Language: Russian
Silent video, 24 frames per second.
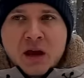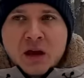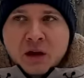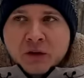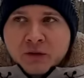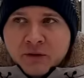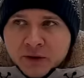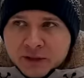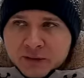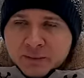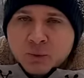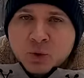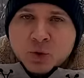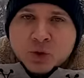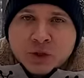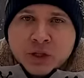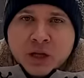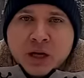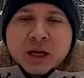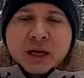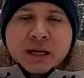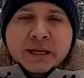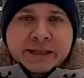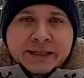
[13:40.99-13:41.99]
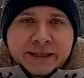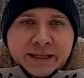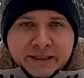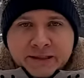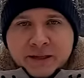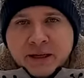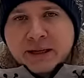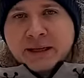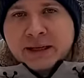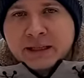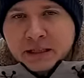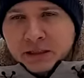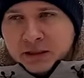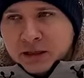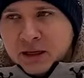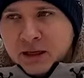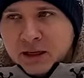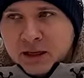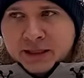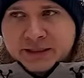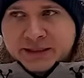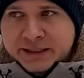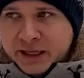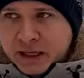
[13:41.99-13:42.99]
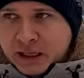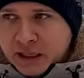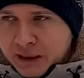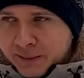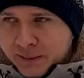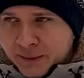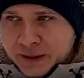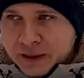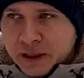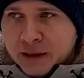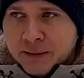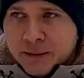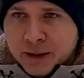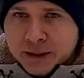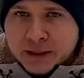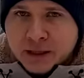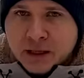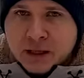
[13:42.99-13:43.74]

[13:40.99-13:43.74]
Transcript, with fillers: Возможно, можно. Есть какие-то отдельные банкоматы,